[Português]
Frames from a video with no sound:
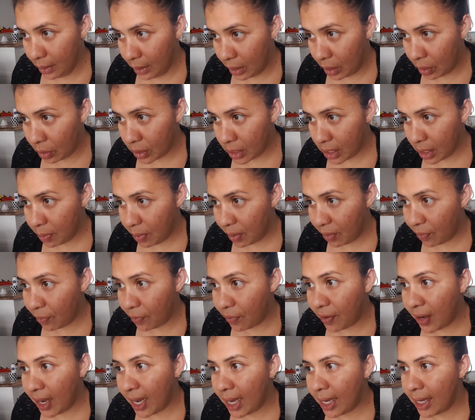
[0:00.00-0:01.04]
que eu recebi
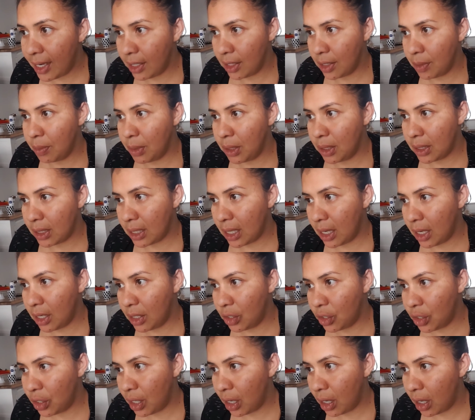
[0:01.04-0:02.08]
várias
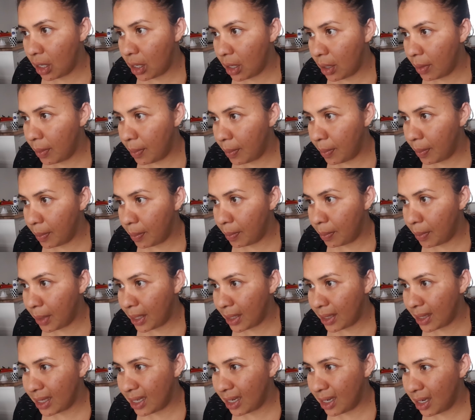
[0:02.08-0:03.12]
mensagens da
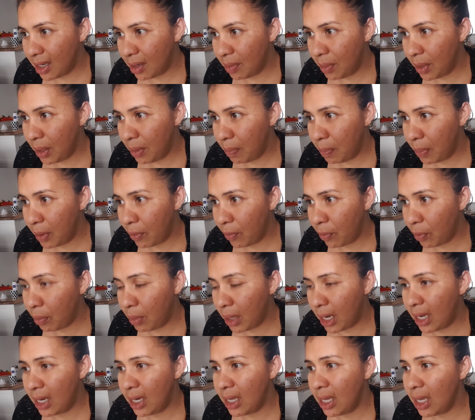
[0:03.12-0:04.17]
Madame
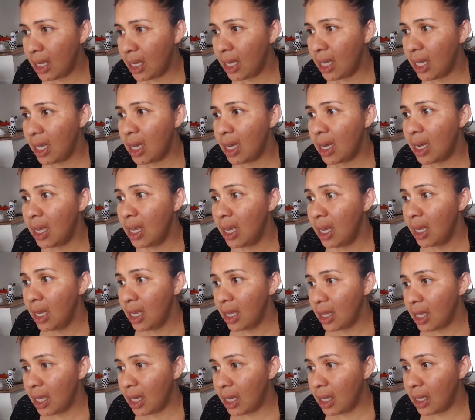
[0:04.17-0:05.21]
Perfumaria,
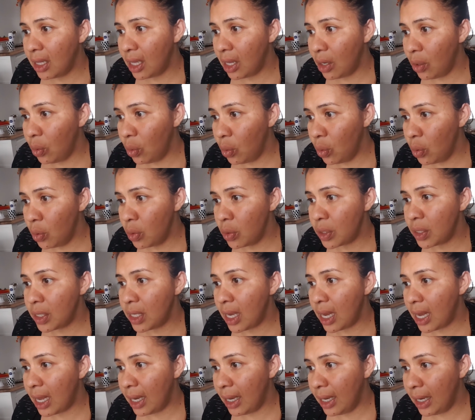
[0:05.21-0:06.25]
da Ana
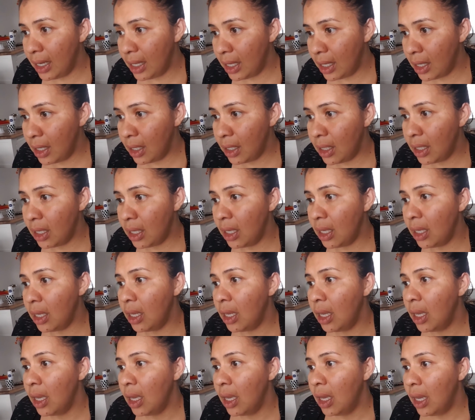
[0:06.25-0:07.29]
Lúcia,
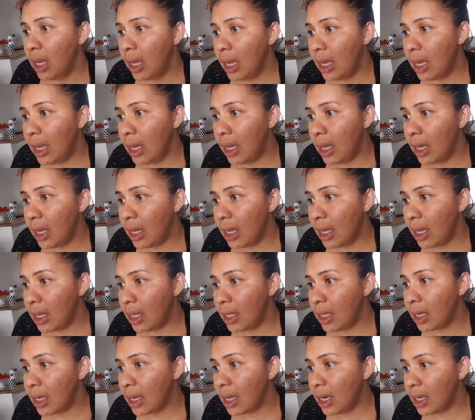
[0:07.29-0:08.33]
Aline, é,
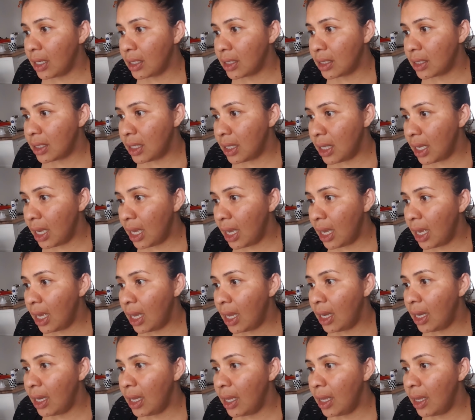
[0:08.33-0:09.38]
da
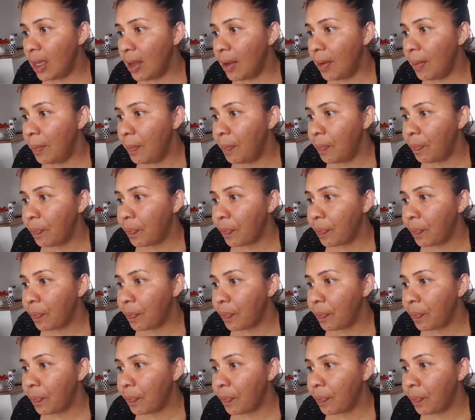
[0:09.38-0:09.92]
Graziele,